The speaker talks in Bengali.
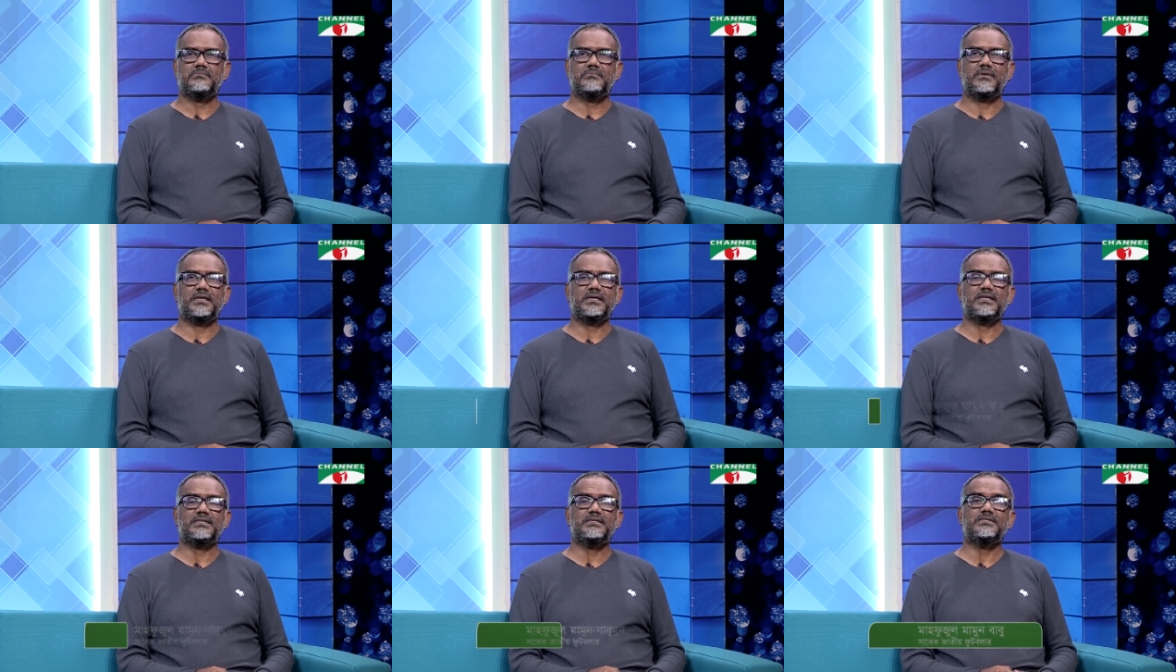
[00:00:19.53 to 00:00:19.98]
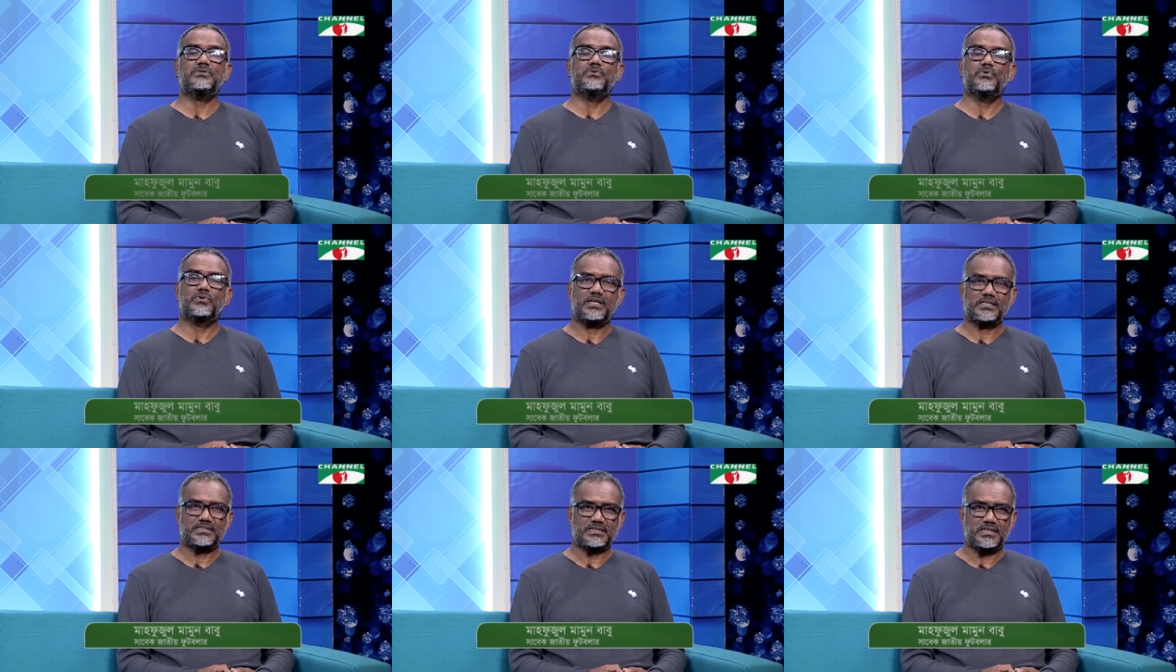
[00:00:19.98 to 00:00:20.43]
বাংলাদেশ
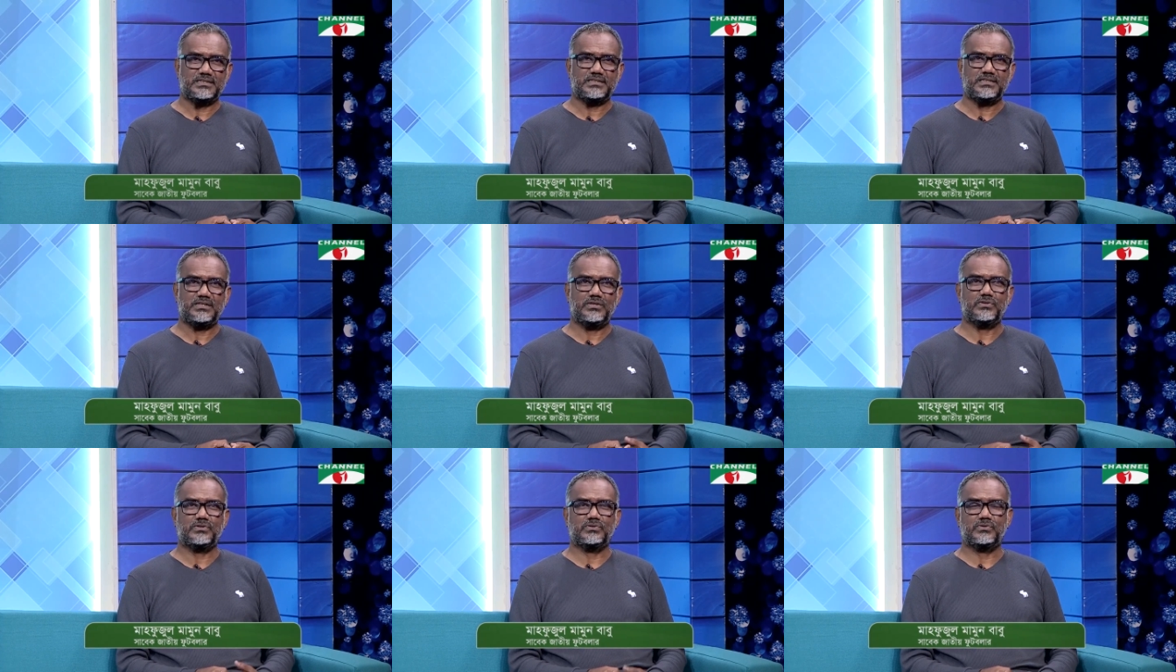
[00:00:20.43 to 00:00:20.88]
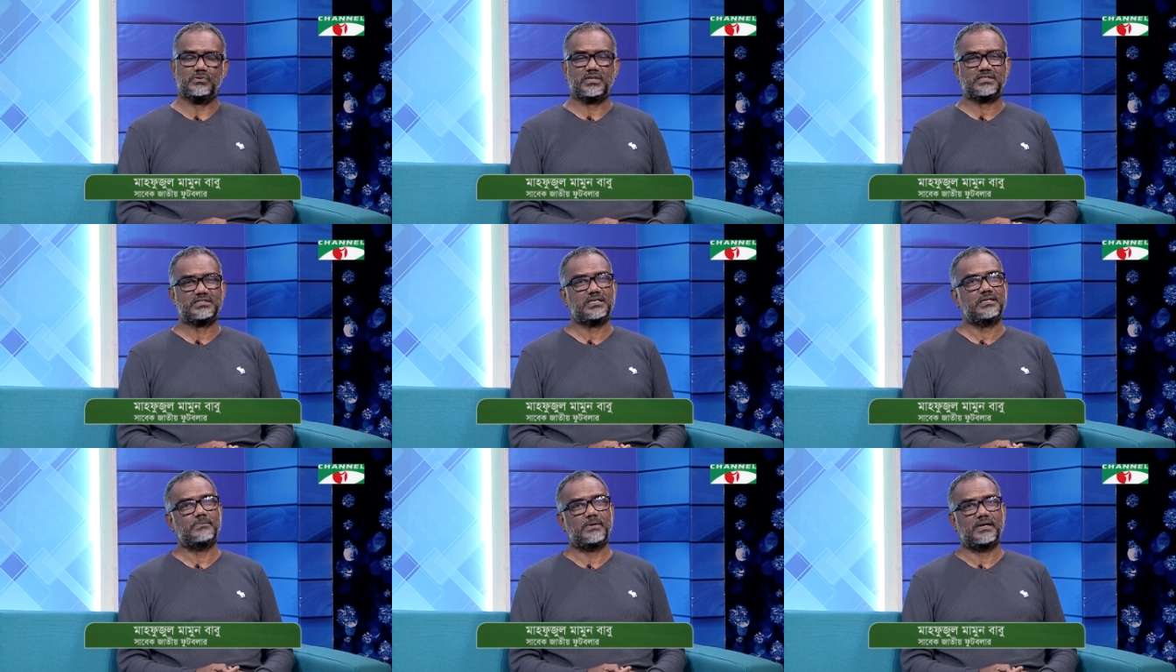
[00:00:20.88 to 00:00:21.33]
ঘোড়াশাল ছিল
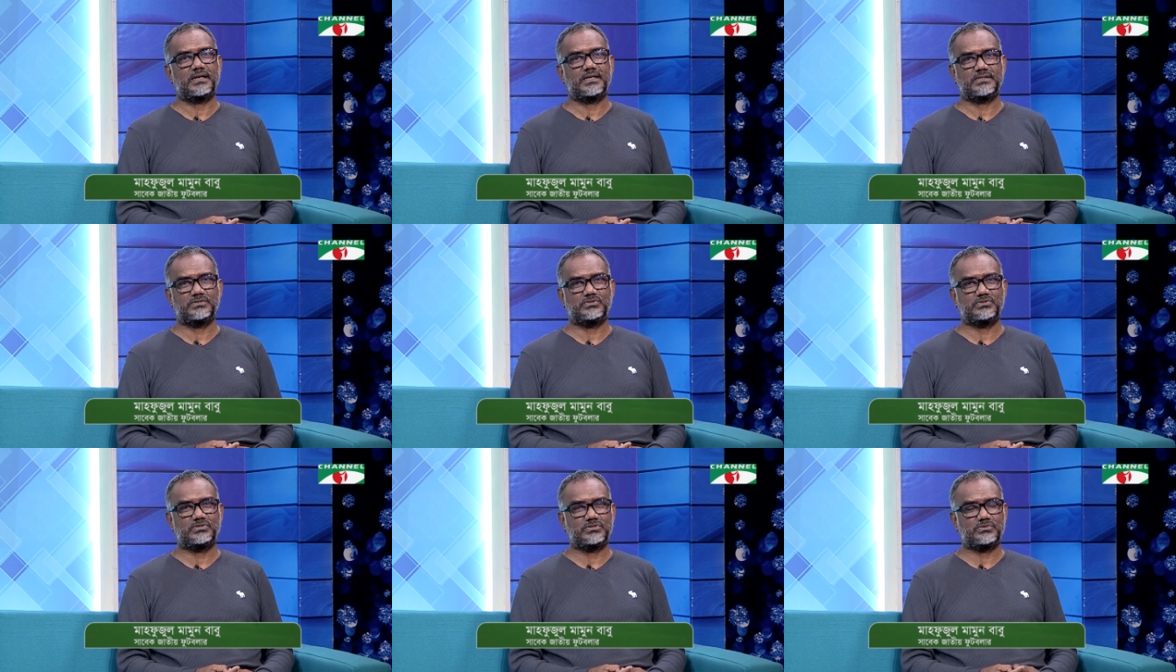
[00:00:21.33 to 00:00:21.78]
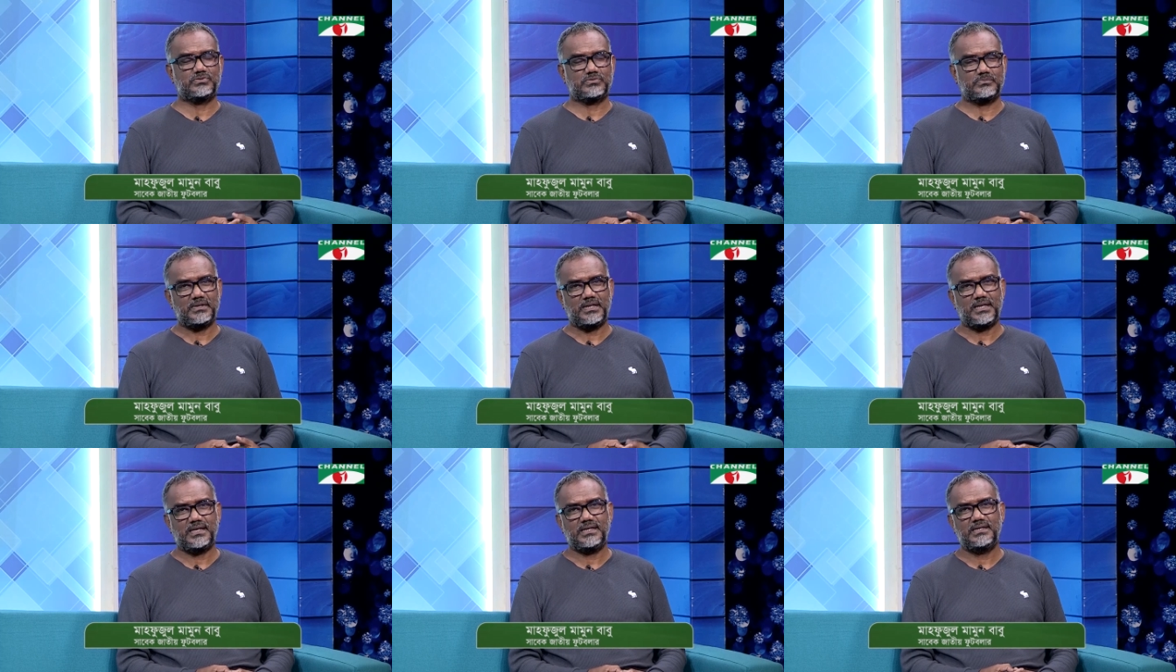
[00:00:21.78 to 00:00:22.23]
ঘোড়াশাল বাংলাদেশ
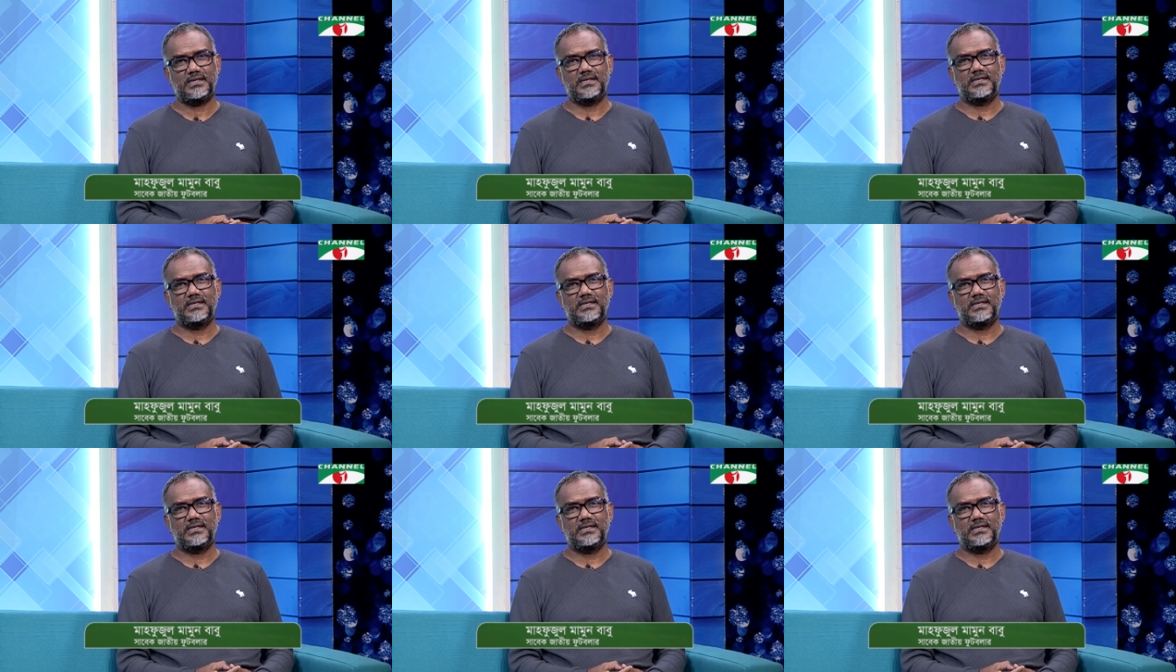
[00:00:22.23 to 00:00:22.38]
মিলেই